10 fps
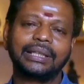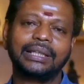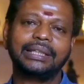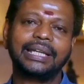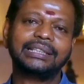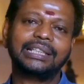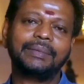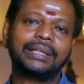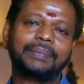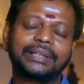இது ஏஜ்
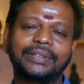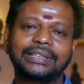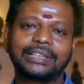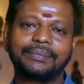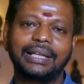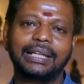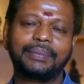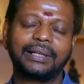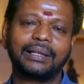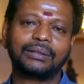லிமிட் பத்து வயசுக்கு மேலே
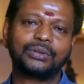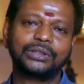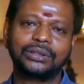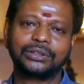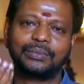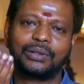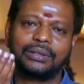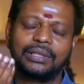பண்ணலாம் கொஞ்சம் சும்மா